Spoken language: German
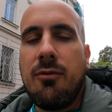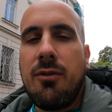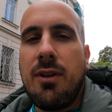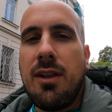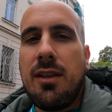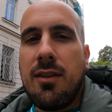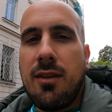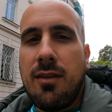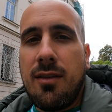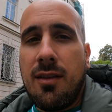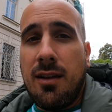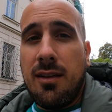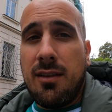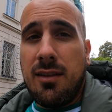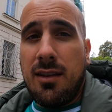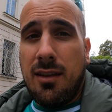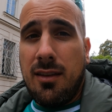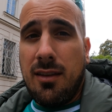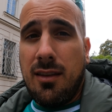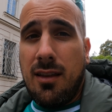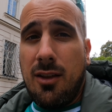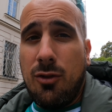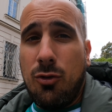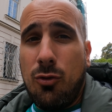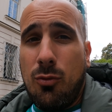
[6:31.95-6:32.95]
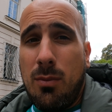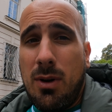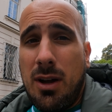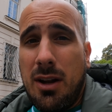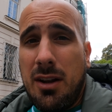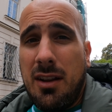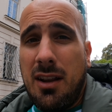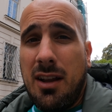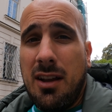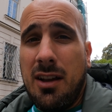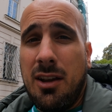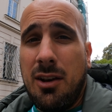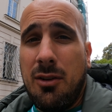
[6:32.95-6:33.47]
falls es halt dann einen
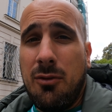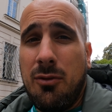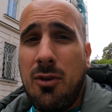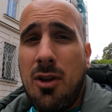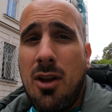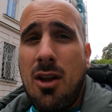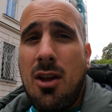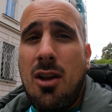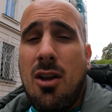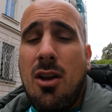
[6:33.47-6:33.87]
atomaren Angriff